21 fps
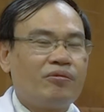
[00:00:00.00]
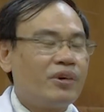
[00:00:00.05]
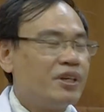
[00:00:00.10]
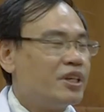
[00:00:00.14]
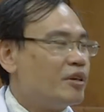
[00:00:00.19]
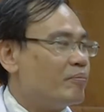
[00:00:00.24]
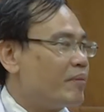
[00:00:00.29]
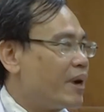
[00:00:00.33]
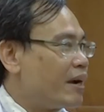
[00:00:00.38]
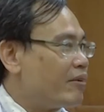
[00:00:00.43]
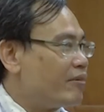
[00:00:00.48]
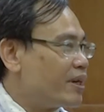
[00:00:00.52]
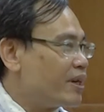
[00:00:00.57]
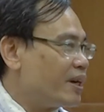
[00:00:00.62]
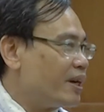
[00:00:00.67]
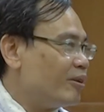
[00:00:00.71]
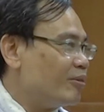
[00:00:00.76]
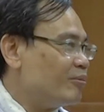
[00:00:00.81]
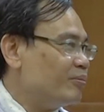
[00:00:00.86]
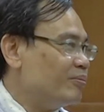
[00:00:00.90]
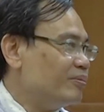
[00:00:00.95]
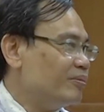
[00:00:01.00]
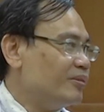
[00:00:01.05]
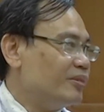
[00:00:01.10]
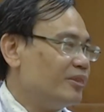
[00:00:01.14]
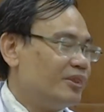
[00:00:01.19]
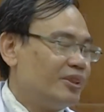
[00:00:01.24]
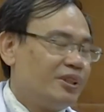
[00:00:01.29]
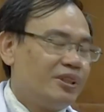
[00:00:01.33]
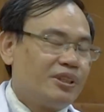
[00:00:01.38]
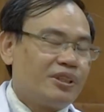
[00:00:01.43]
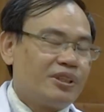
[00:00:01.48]
qua đường máu hay không
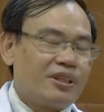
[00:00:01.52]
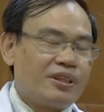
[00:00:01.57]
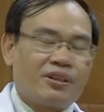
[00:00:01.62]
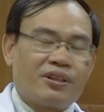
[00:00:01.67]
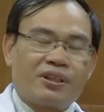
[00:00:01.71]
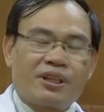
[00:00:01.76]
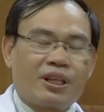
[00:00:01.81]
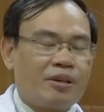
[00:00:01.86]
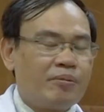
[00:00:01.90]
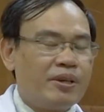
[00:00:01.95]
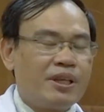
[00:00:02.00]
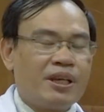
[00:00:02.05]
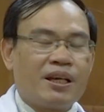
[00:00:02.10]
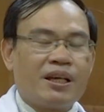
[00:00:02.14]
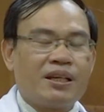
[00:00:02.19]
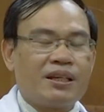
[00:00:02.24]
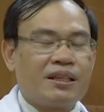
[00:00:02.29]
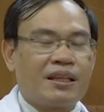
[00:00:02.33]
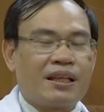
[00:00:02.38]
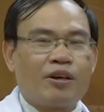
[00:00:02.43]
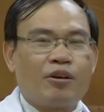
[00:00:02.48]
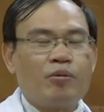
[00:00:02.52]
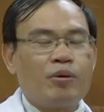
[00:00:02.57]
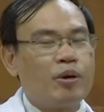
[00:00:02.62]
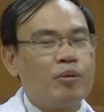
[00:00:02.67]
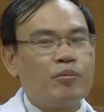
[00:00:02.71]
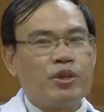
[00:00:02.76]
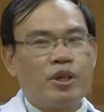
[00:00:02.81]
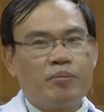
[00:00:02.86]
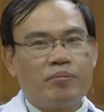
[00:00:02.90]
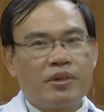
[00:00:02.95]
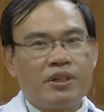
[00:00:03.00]
thì cho tới bây giờ người ta cũng
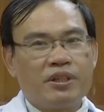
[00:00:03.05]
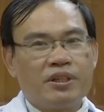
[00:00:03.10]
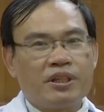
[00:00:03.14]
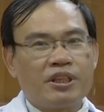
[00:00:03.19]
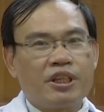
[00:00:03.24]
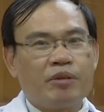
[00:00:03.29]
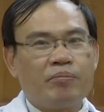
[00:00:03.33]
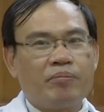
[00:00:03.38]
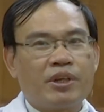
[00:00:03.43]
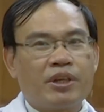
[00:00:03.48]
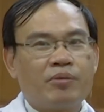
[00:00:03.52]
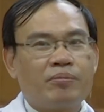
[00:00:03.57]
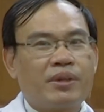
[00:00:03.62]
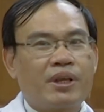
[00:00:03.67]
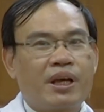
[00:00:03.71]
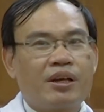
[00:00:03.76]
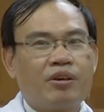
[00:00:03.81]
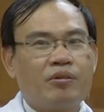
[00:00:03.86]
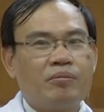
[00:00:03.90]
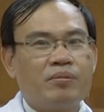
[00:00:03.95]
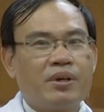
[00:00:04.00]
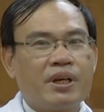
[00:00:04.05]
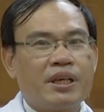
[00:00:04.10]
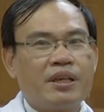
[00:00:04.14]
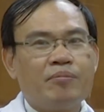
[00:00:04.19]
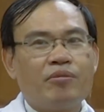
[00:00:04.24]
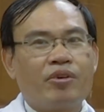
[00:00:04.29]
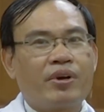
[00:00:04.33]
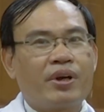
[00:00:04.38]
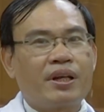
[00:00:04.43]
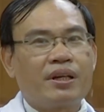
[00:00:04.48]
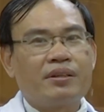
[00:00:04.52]
không chứng minh được nhưng mà chúng ta cũng nghĩ
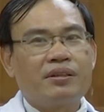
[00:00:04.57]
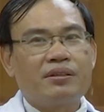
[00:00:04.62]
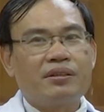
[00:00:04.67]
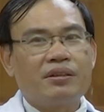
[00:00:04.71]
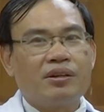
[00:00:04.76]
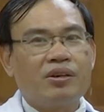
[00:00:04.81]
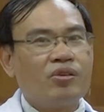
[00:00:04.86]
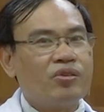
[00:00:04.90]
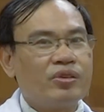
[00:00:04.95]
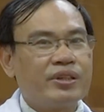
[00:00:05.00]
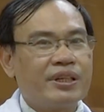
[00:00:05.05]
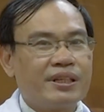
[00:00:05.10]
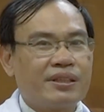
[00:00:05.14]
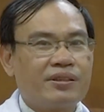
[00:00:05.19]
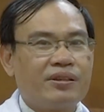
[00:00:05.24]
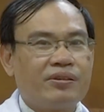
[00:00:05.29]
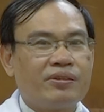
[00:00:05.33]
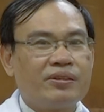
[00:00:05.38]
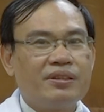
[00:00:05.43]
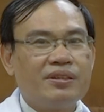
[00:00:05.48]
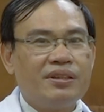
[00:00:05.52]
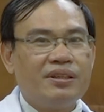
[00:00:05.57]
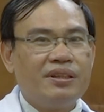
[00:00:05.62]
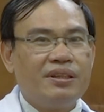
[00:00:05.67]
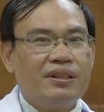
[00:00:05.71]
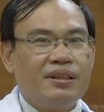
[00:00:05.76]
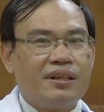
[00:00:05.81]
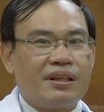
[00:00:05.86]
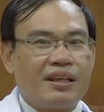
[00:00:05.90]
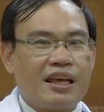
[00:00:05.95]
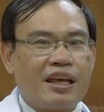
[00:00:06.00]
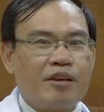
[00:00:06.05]
một cách logic thôi
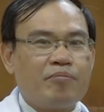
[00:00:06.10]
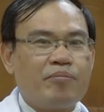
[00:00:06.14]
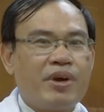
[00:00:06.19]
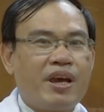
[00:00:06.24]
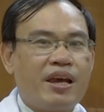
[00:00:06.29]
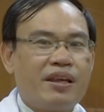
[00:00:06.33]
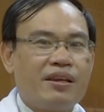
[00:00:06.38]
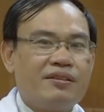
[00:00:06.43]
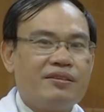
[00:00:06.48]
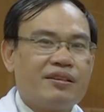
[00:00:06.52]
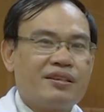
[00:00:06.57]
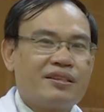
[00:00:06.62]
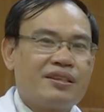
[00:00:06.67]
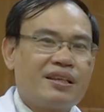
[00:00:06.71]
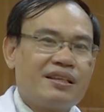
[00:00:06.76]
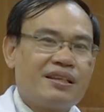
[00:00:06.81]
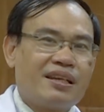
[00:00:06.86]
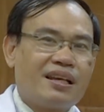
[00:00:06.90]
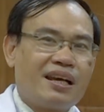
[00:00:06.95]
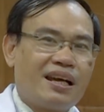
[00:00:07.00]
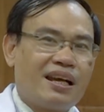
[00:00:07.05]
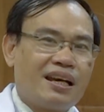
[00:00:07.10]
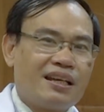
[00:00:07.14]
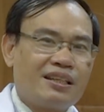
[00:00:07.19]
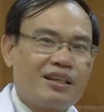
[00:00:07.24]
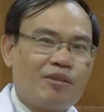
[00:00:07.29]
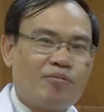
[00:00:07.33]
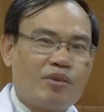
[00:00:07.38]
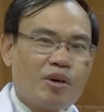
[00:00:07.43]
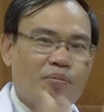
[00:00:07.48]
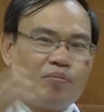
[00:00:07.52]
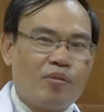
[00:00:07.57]
là em bé nó được sinh ra ở
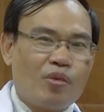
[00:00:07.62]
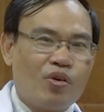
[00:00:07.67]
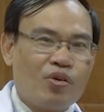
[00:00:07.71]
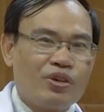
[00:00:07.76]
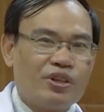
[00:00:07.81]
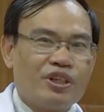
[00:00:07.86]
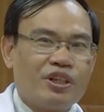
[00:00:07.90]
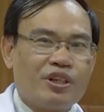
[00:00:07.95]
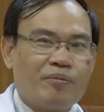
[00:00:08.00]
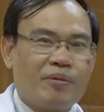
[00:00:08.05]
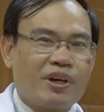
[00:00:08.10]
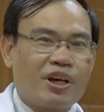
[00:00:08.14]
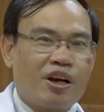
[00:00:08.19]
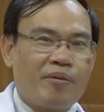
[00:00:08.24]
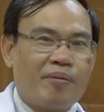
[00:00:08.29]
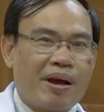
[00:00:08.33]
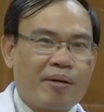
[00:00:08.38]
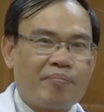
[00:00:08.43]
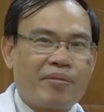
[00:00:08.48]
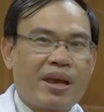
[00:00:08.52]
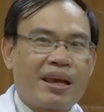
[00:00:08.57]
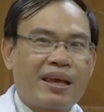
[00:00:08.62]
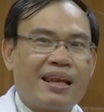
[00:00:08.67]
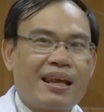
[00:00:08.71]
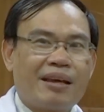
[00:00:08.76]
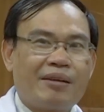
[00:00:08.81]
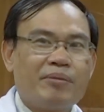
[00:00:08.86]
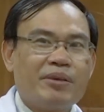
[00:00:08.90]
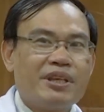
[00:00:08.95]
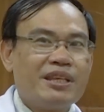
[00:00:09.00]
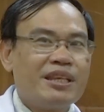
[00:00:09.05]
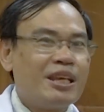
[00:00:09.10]
trong một môi trường mà có bà mẹ
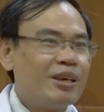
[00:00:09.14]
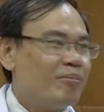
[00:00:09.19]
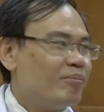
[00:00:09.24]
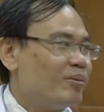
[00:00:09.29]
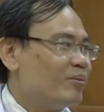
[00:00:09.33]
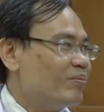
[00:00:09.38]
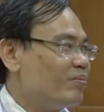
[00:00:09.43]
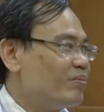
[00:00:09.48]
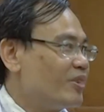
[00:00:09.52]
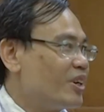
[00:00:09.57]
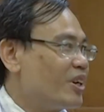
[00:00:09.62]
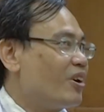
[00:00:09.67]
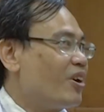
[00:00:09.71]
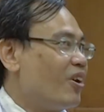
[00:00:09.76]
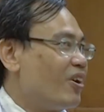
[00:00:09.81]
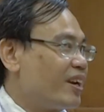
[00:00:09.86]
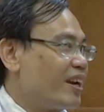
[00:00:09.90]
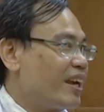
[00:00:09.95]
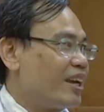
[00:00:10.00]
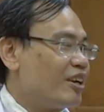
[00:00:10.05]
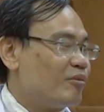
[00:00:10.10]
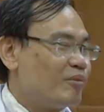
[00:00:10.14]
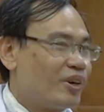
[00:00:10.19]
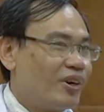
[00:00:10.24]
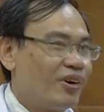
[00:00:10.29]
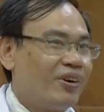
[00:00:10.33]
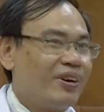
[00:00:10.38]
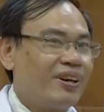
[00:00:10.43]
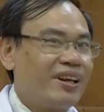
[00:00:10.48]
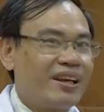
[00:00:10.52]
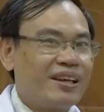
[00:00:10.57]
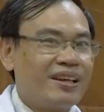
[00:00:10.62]
đang bị nhiễm cái con này mà
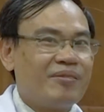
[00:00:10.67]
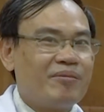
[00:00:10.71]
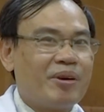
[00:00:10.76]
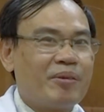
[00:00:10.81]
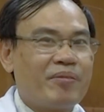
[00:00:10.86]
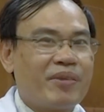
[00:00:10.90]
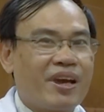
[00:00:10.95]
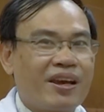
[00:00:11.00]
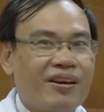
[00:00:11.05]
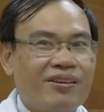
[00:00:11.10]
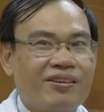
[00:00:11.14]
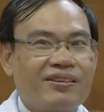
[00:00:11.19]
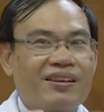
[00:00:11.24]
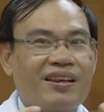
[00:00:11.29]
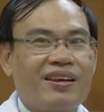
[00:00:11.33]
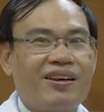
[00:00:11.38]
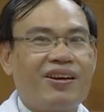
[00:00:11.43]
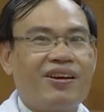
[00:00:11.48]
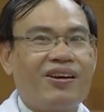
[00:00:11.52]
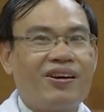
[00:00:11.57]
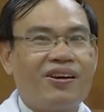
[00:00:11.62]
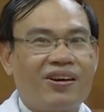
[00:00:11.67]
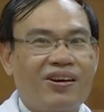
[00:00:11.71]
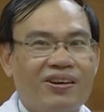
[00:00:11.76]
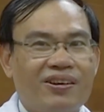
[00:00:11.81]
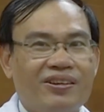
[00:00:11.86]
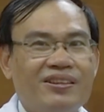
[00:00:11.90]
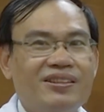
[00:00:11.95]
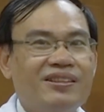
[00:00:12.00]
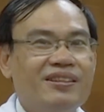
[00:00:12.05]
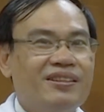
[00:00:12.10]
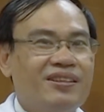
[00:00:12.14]
con này bà mẹ có thể ho
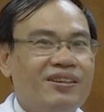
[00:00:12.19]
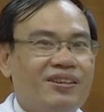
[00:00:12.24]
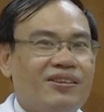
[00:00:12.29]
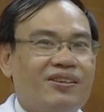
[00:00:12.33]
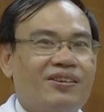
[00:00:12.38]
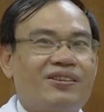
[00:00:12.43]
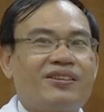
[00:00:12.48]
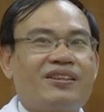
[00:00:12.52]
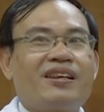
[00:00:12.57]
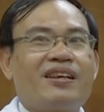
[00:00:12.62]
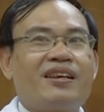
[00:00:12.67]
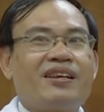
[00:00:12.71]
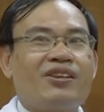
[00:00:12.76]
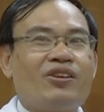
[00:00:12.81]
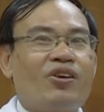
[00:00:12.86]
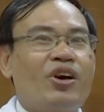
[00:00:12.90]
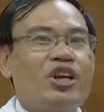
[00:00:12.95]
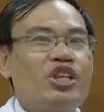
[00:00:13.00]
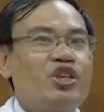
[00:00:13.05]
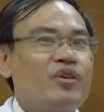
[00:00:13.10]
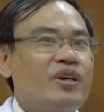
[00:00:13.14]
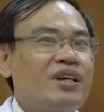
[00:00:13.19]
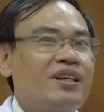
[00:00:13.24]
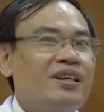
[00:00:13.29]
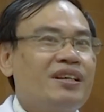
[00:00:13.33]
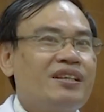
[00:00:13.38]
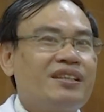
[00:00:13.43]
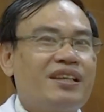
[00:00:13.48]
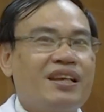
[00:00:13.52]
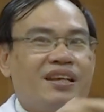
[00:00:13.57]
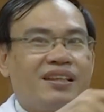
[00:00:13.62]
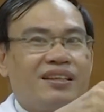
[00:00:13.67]
có thể nói chuyện
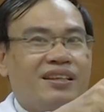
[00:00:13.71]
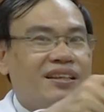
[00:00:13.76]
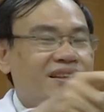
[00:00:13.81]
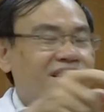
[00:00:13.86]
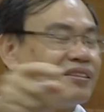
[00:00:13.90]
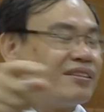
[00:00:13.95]
lớn tiếng thì